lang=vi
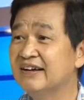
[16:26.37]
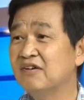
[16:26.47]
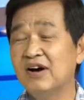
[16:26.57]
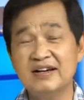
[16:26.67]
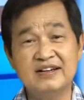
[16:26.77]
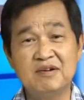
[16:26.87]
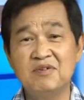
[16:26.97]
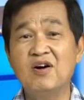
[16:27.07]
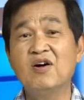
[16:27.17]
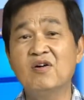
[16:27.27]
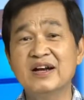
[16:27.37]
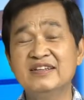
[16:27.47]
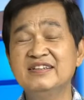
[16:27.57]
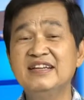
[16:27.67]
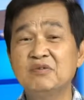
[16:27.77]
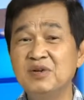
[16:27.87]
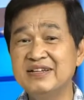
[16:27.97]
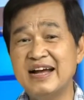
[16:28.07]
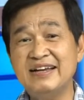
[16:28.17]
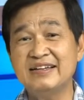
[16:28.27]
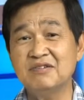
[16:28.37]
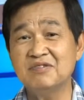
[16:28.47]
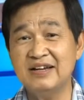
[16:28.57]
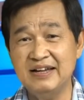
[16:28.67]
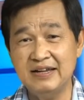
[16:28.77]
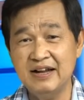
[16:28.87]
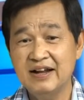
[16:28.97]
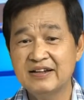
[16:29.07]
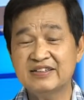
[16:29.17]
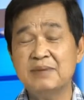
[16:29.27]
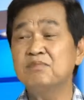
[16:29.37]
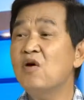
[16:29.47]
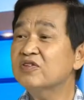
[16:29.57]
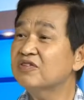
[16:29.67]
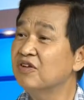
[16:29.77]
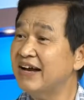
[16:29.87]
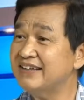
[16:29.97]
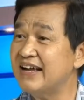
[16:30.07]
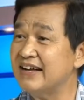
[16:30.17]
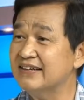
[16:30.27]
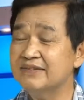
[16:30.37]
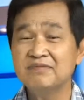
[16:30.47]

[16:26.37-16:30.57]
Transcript: hoặc là đồng hồ hoặc những gì quý giá để trong cái safe box của khách sạn đó.